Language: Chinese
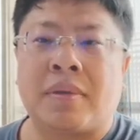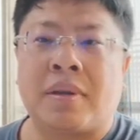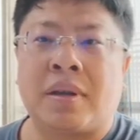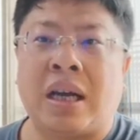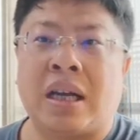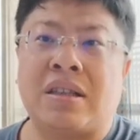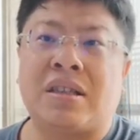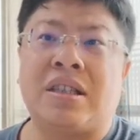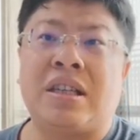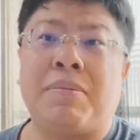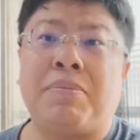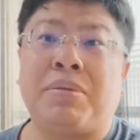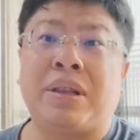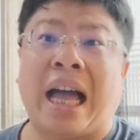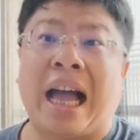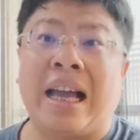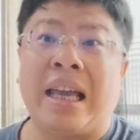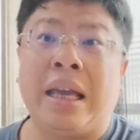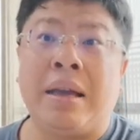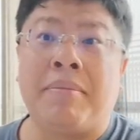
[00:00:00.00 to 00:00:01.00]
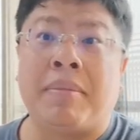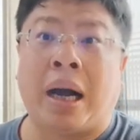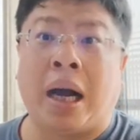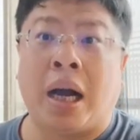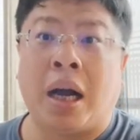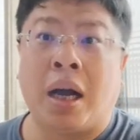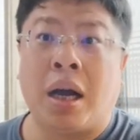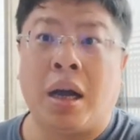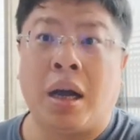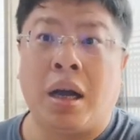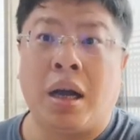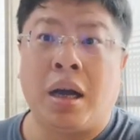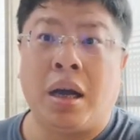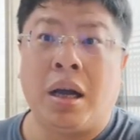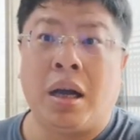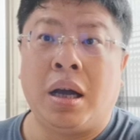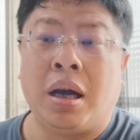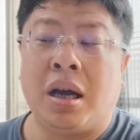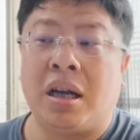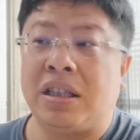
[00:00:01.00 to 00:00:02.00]
他直接不答应嘛，
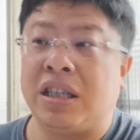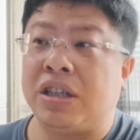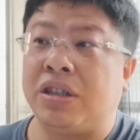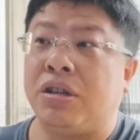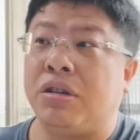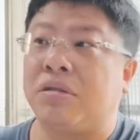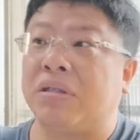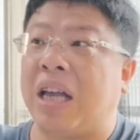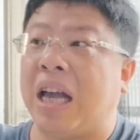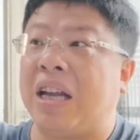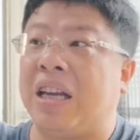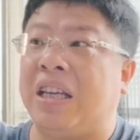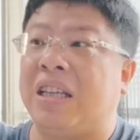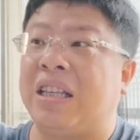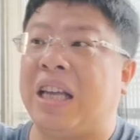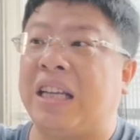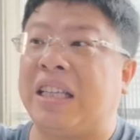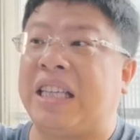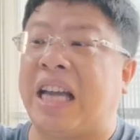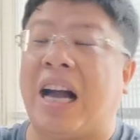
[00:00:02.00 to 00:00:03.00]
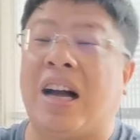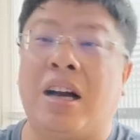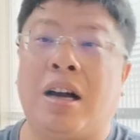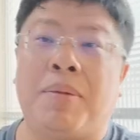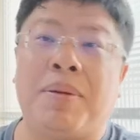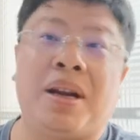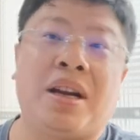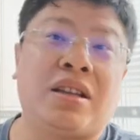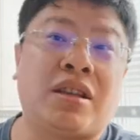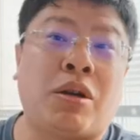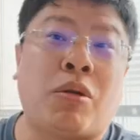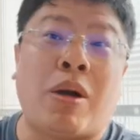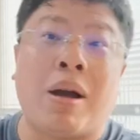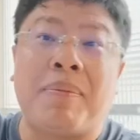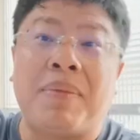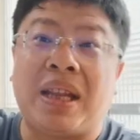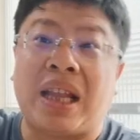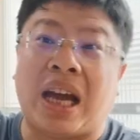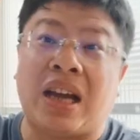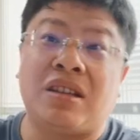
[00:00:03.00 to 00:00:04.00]
而且就在你在讲和平的时候，外
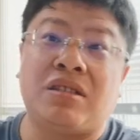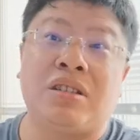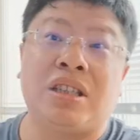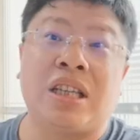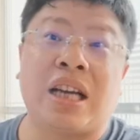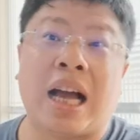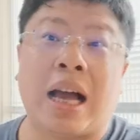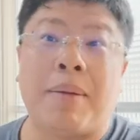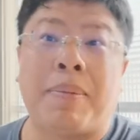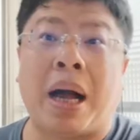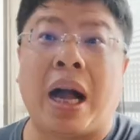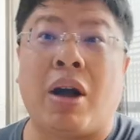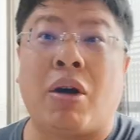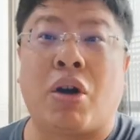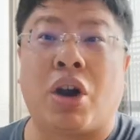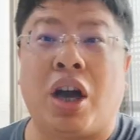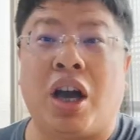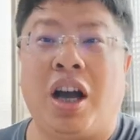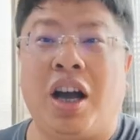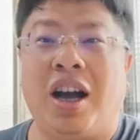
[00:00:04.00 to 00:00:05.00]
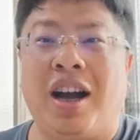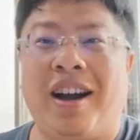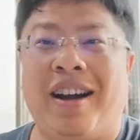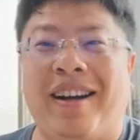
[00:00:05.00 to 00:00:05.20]
面他就已经开炮了，